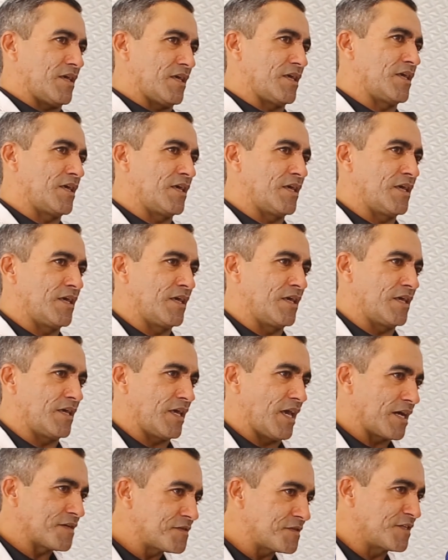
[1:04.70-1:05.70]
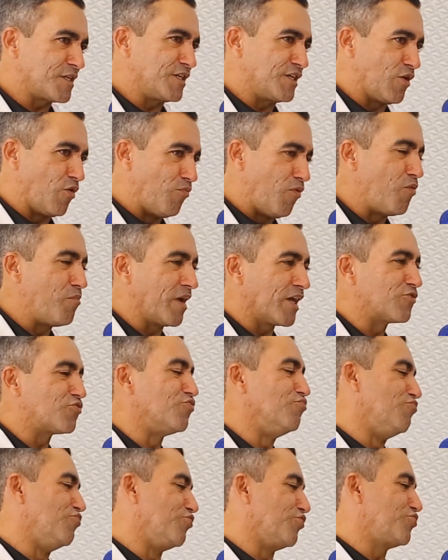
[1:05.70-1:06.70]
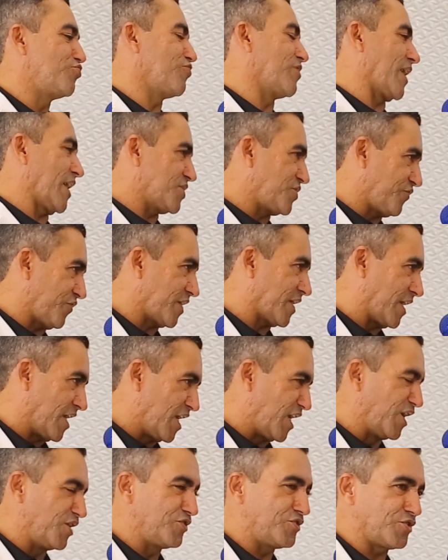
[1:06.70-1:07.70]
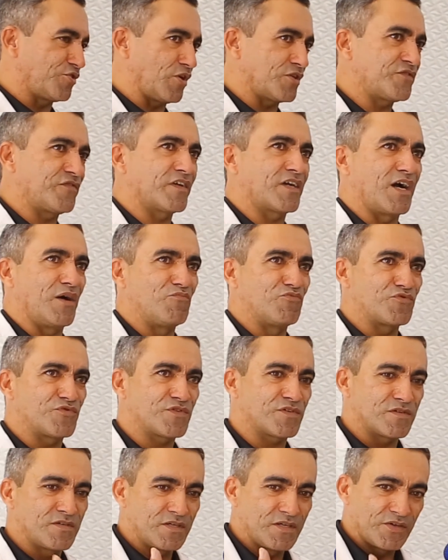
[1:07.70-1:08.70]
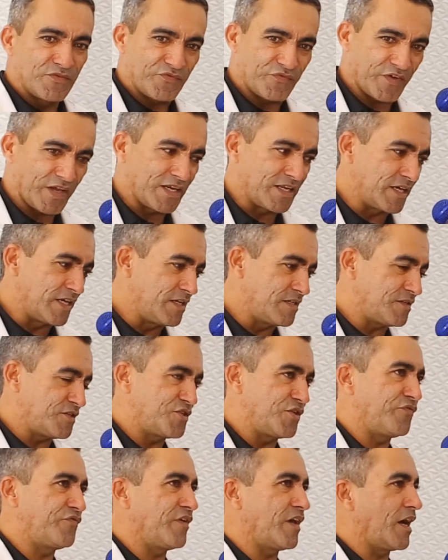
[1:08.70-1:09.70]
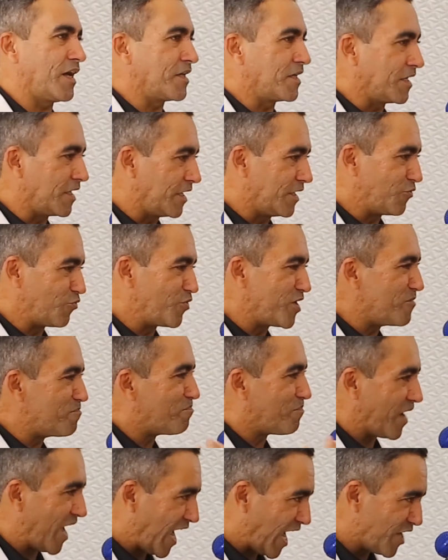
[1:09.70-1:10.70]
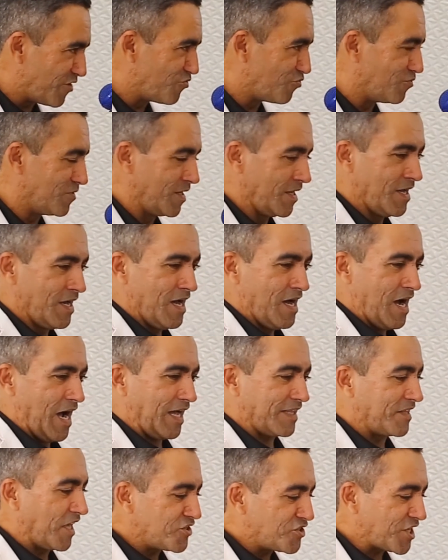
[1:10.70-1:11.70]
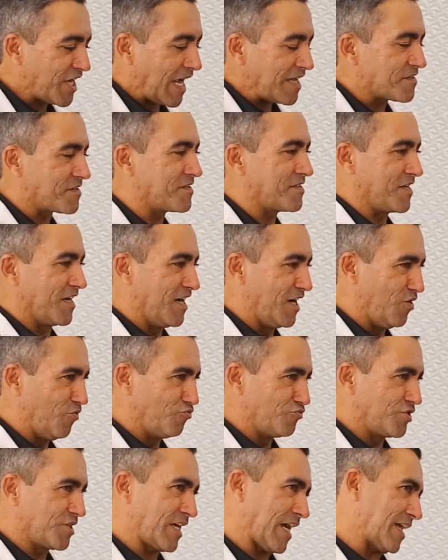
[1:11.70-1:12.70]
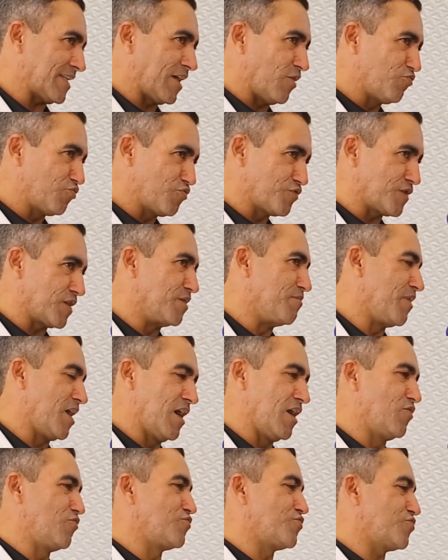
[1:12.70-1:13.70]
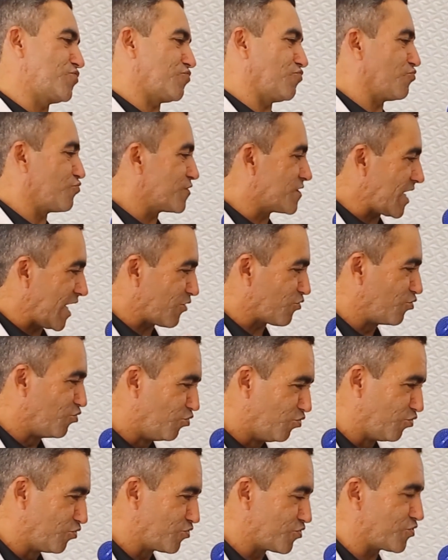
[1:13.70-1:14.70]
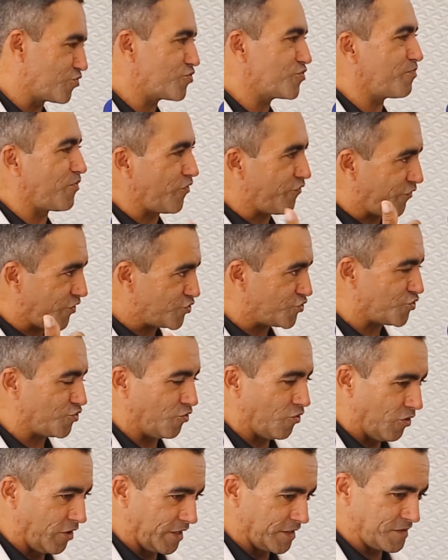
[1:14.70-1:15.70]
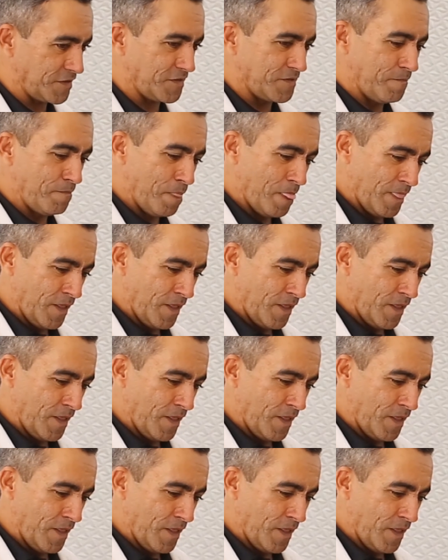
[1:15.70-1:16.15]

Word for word: E é assim, é um momento muito gratificante, nós ficamos felizes de ver aí o empenho, a dedicação de cada um dos irmãos, dos alunos, dos professores,